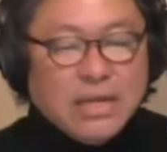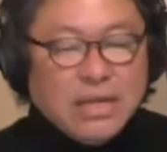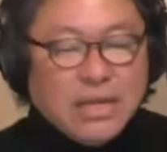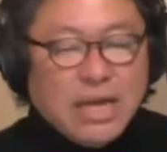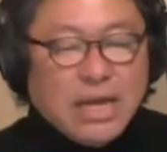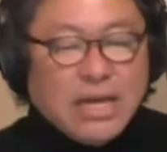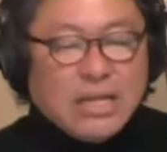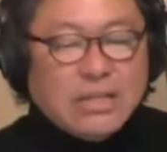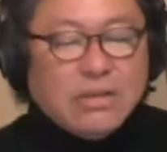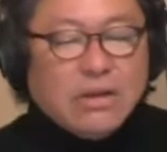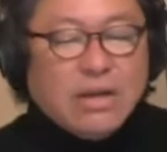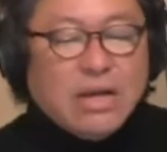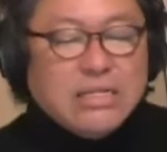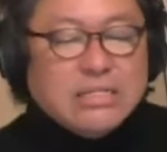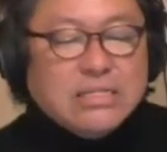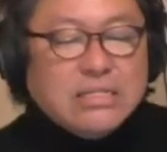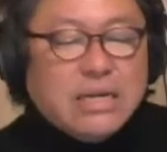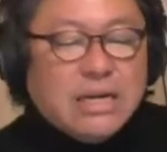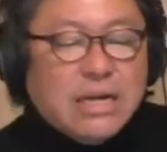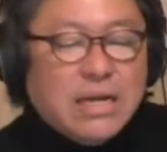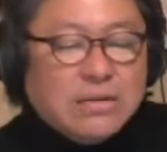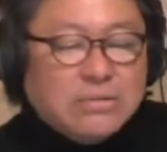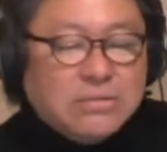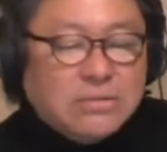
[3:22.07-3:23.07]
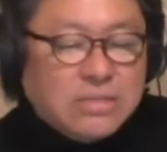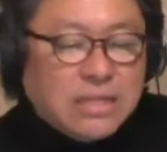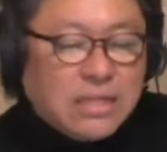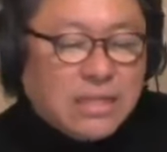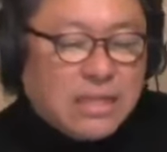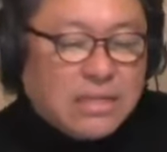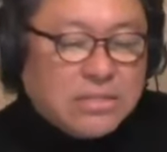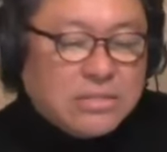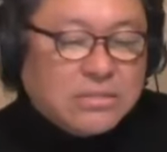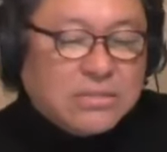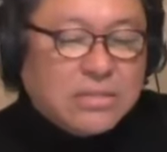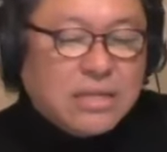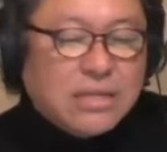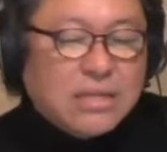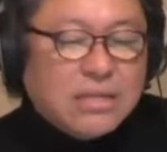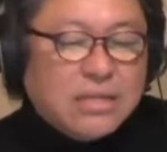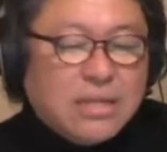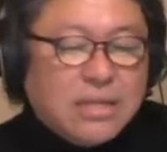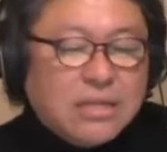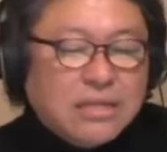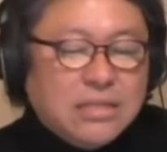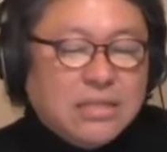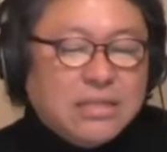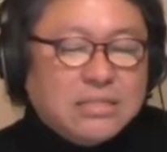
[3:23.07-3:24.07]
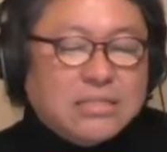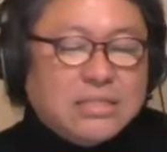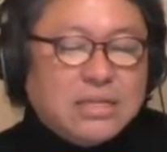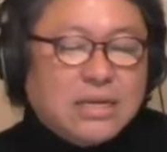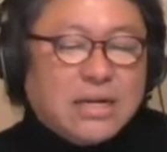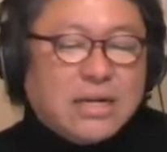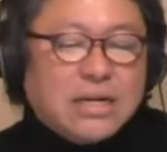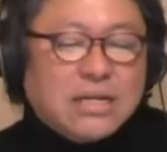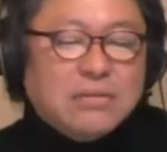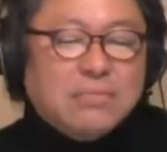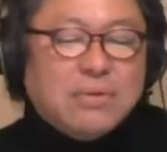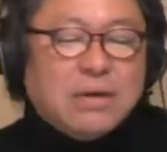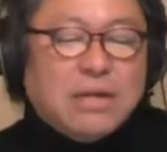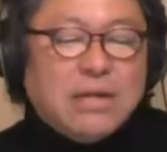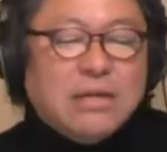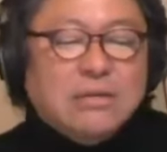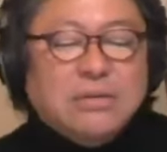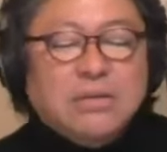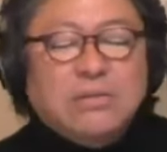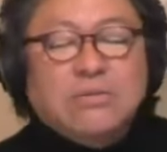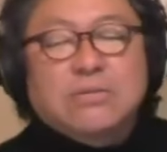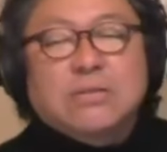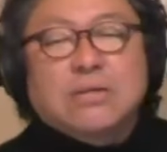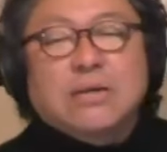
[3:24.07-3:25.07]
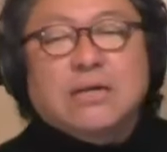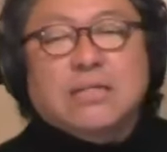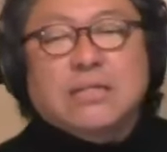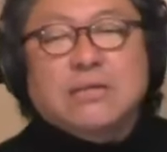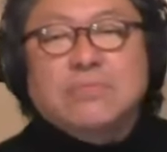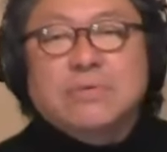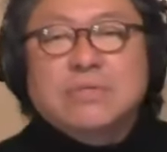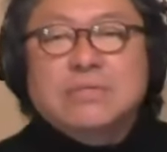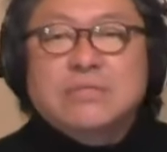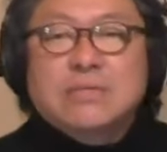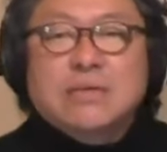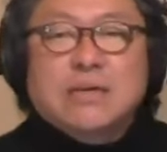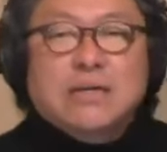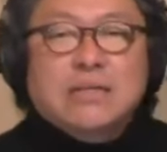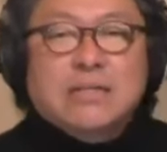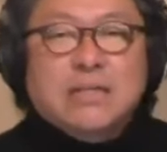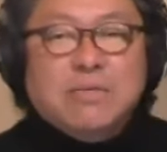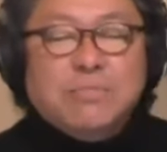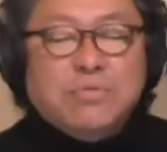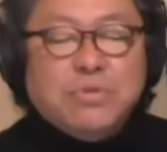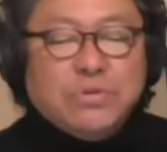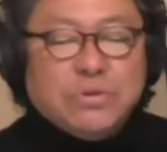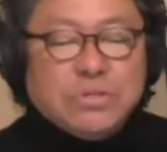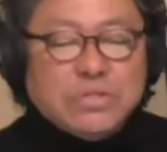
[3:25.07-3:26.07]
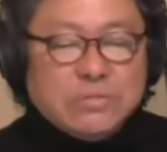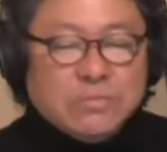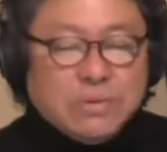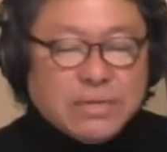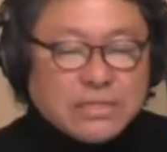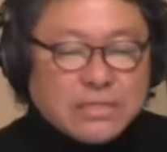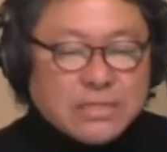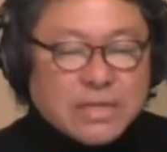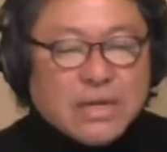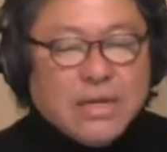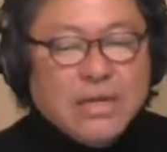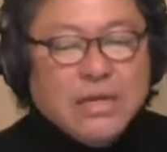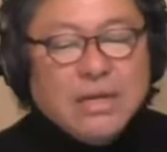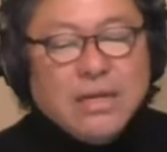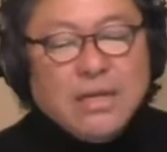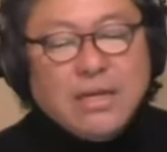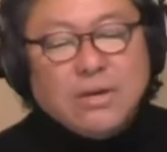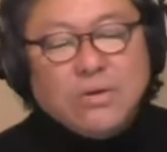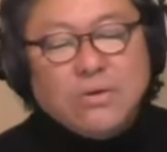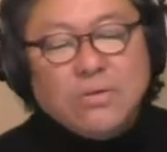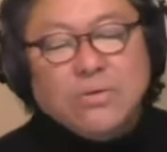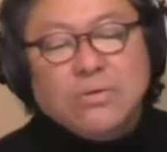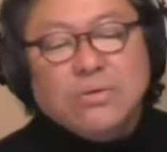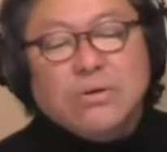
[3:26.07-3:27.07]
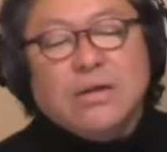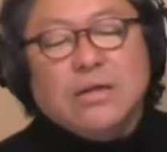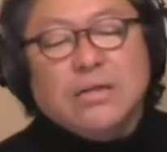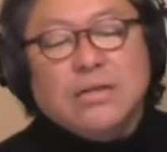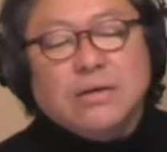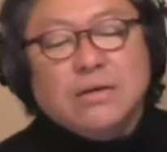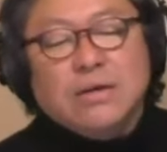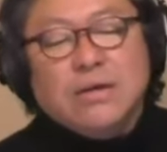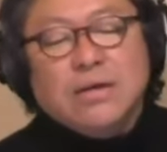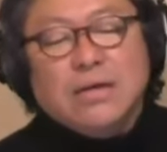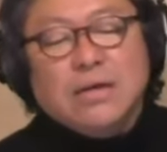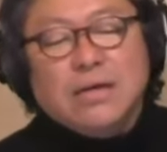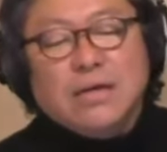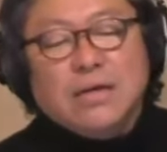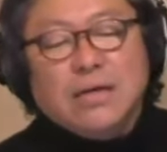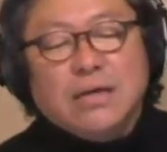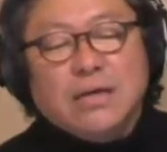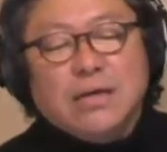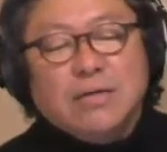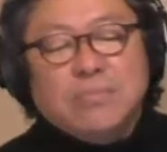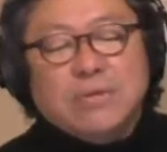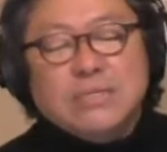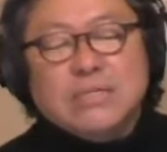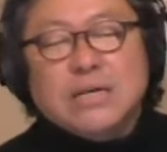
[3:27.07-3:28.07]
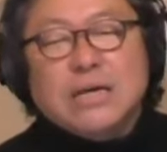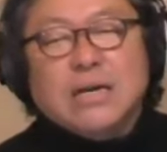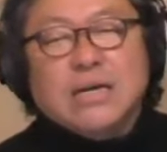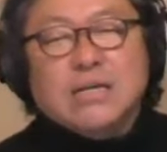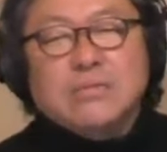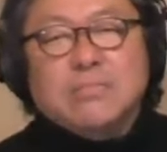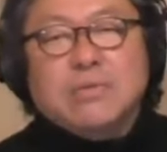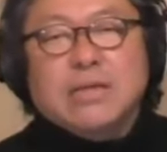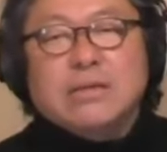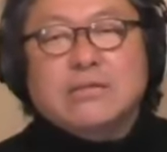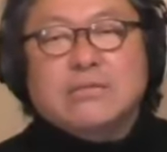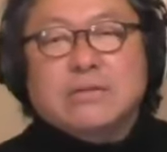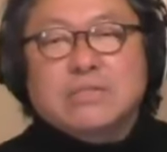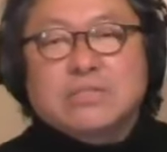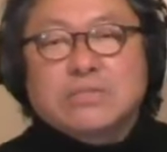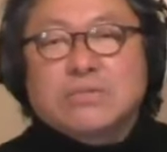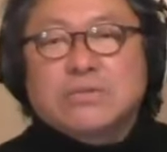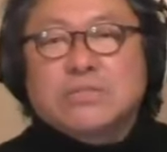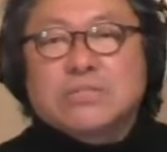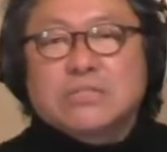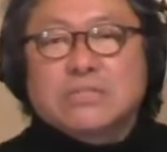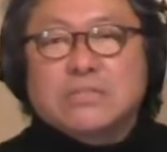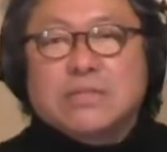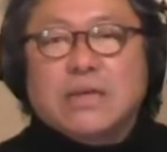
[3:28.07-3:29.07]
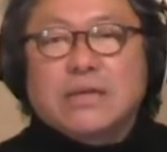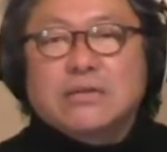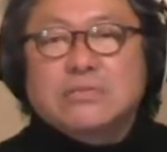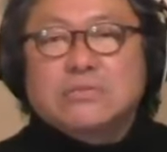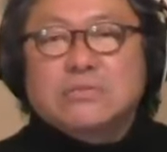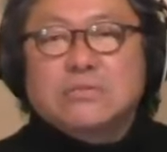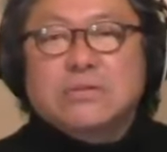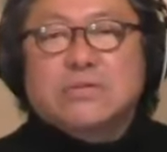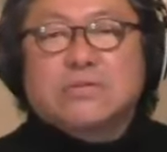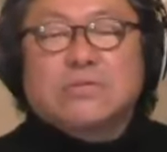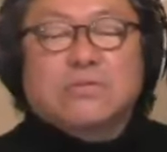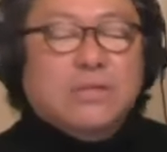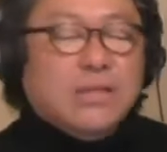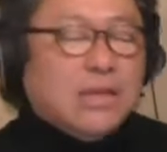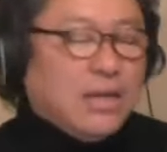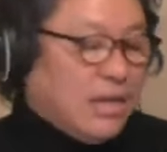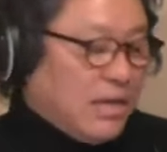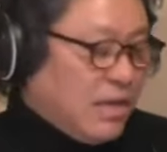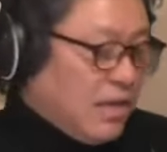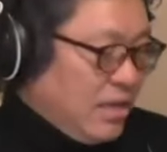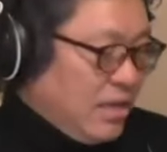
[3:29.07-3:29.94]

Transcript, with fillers: えー、一足早く77年に榊原幸と高田水江がデビューをしました。えー、この頃はね、えー、まあ、榊原幸は少し低空飛行で、